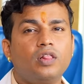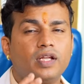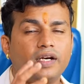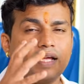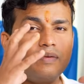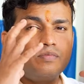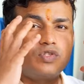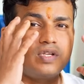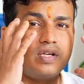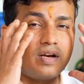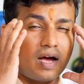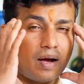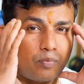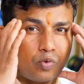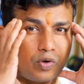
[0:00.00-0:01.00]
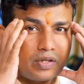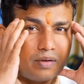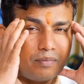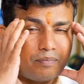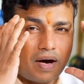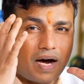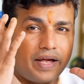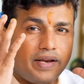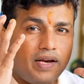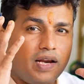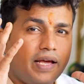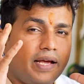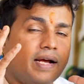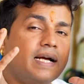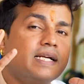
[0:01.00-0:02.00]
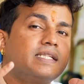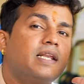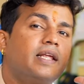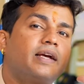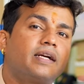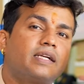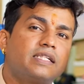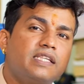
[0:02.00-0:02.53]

ऑल द टाइम सिर आपको एकदम भारी लगेगा ऐसे लगेगा